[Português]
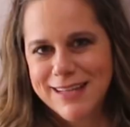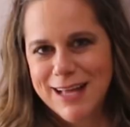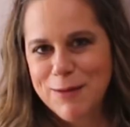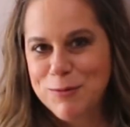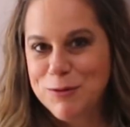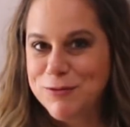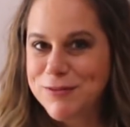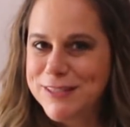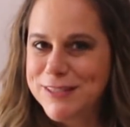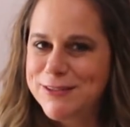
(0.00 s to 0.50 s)

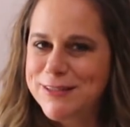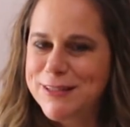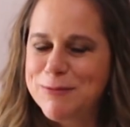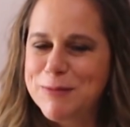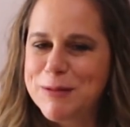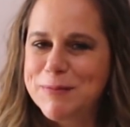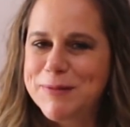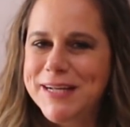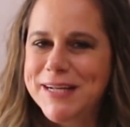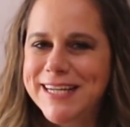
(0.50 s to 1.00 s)
Aproveito
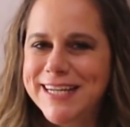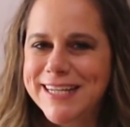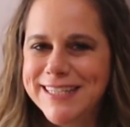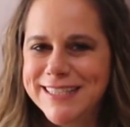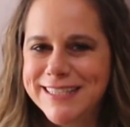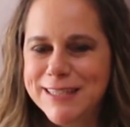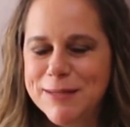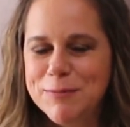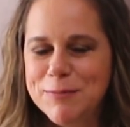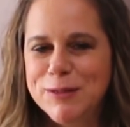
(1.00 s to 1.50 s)
também para
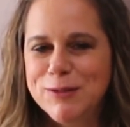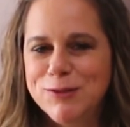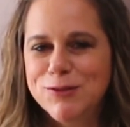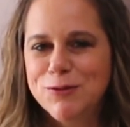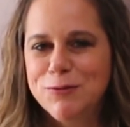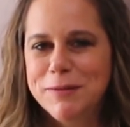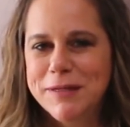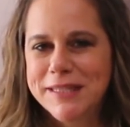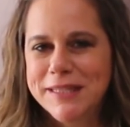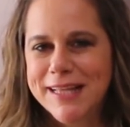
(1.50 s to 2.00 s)
agradecer pelos
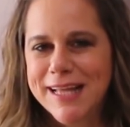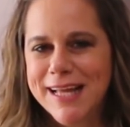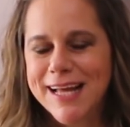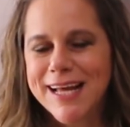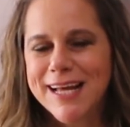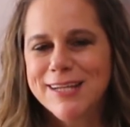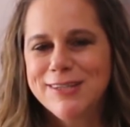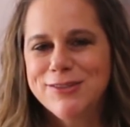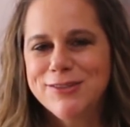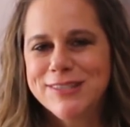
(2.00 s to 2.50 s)

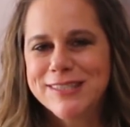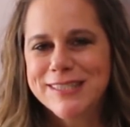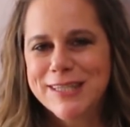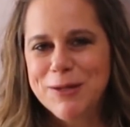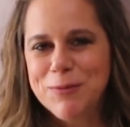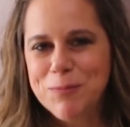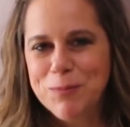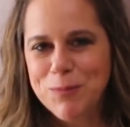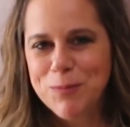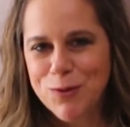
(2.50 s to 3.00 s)
comentários.
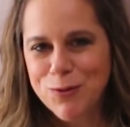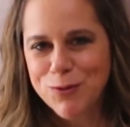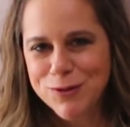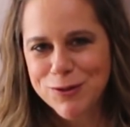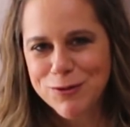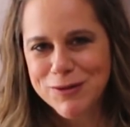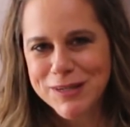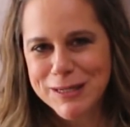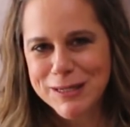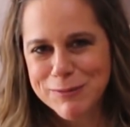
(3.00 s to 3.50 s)
Que bom
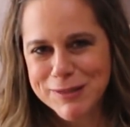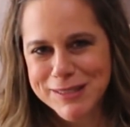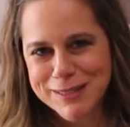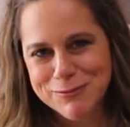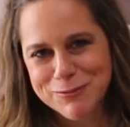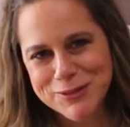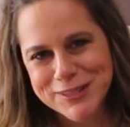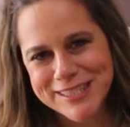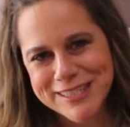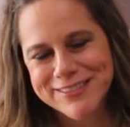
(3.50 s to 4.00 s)
que o clima
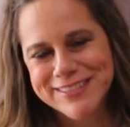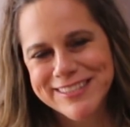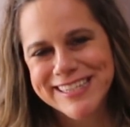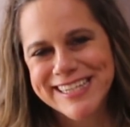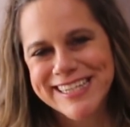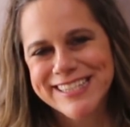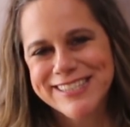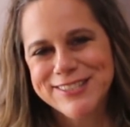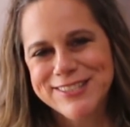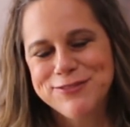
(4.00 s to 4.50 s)
está mudando na
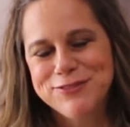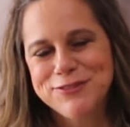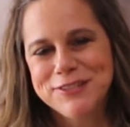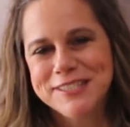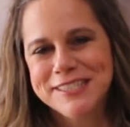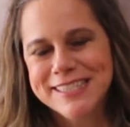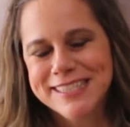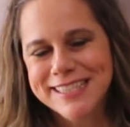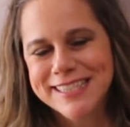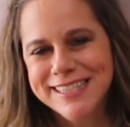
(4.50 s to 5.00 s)
casa de
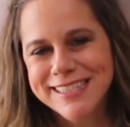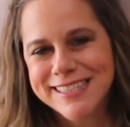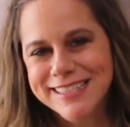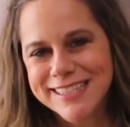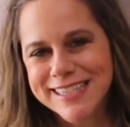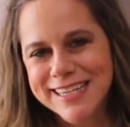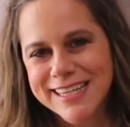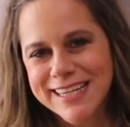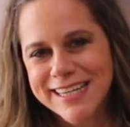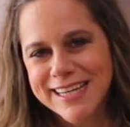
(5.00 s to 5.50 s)
vocês.
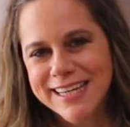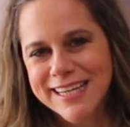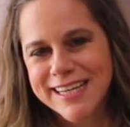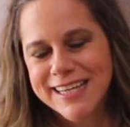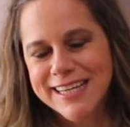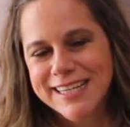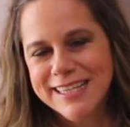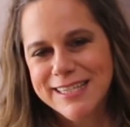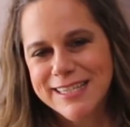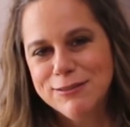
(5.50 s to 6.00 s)

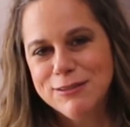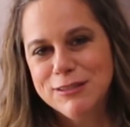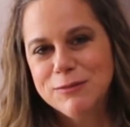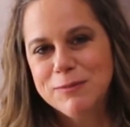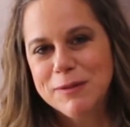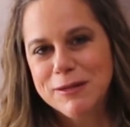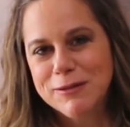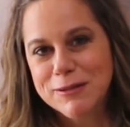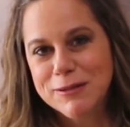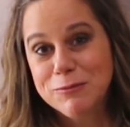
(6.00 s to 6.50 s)
E eu
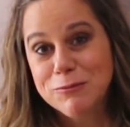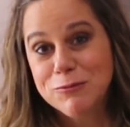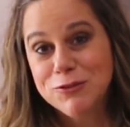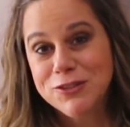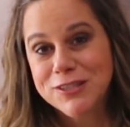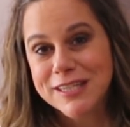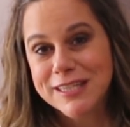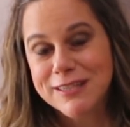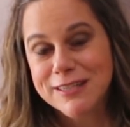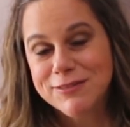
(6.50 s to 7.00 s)
espero que
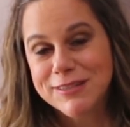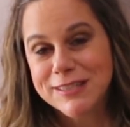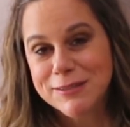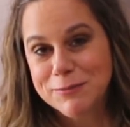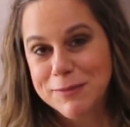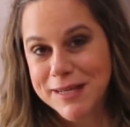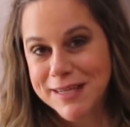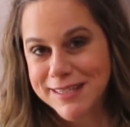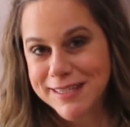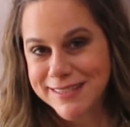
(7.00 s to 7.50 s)
mude cada vez
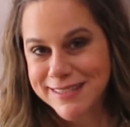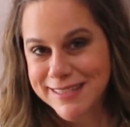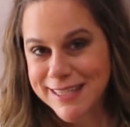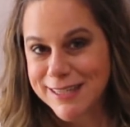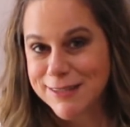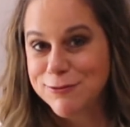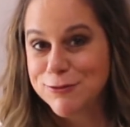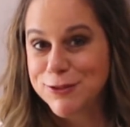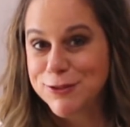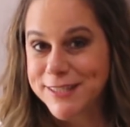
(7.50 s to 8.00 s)
mais,
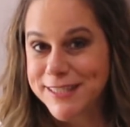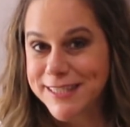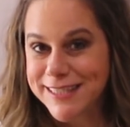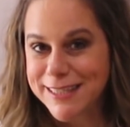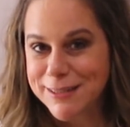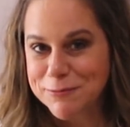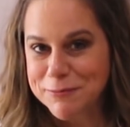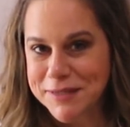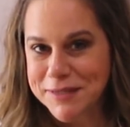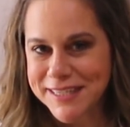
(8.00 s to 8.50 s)
né? E você
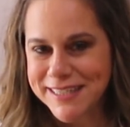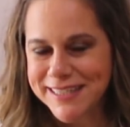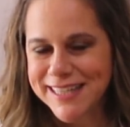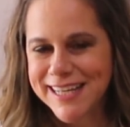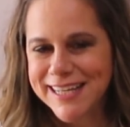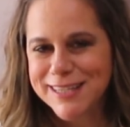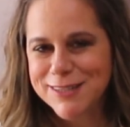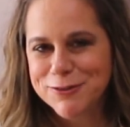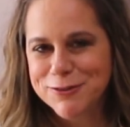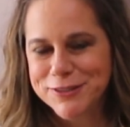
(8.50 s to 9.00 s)
também que
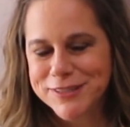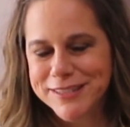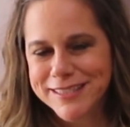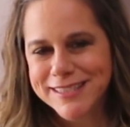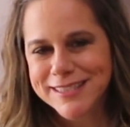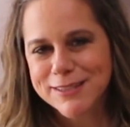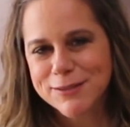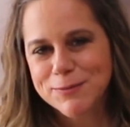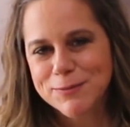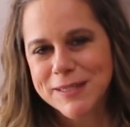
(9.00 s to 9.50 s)
está aí
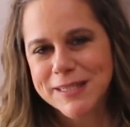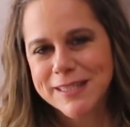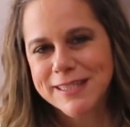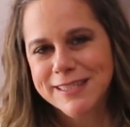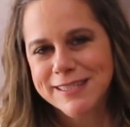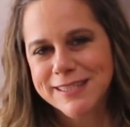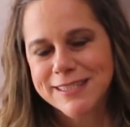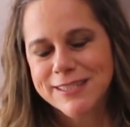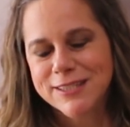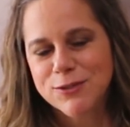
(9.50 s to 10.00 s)
lutando para
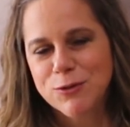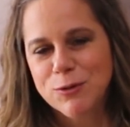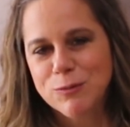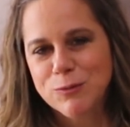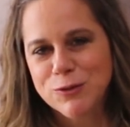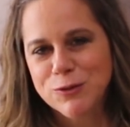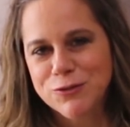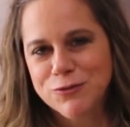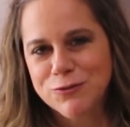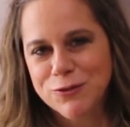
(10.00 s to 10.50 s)
trazer seu
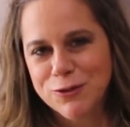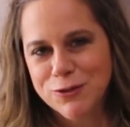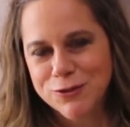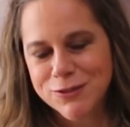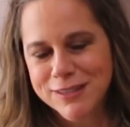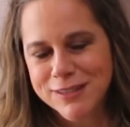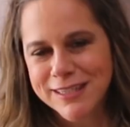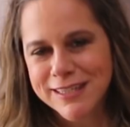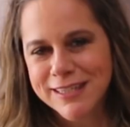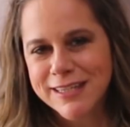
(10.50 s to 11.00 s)
amor de
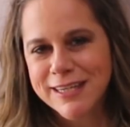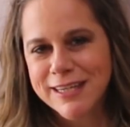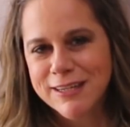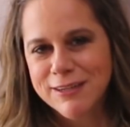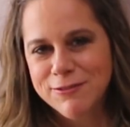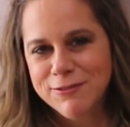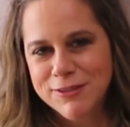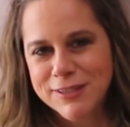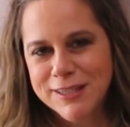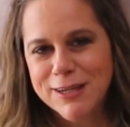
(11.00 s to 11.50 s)
volta,
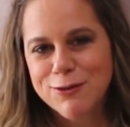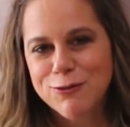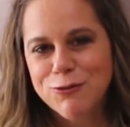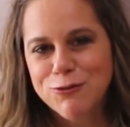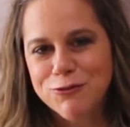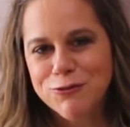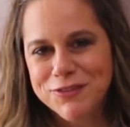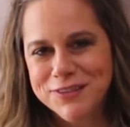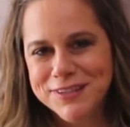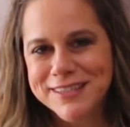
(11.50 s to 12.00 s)
fica
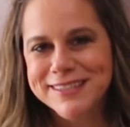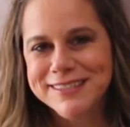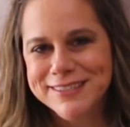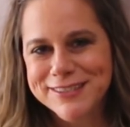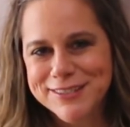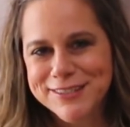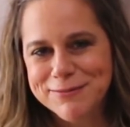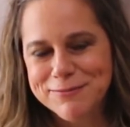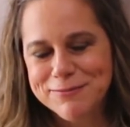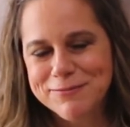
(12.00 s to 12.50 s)

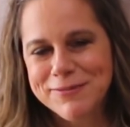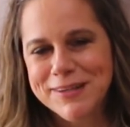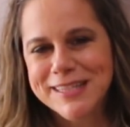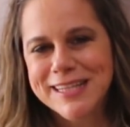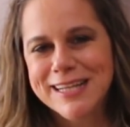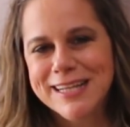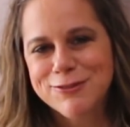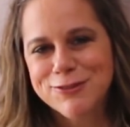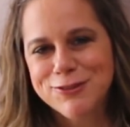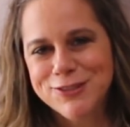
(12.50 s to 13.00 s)
confiante, vai
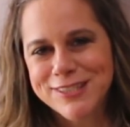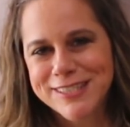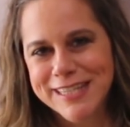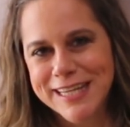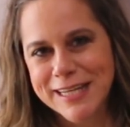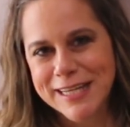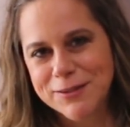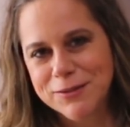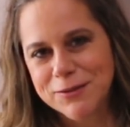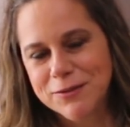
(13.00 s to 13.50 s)
dar tudo
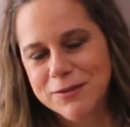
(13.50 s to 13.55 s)
certo.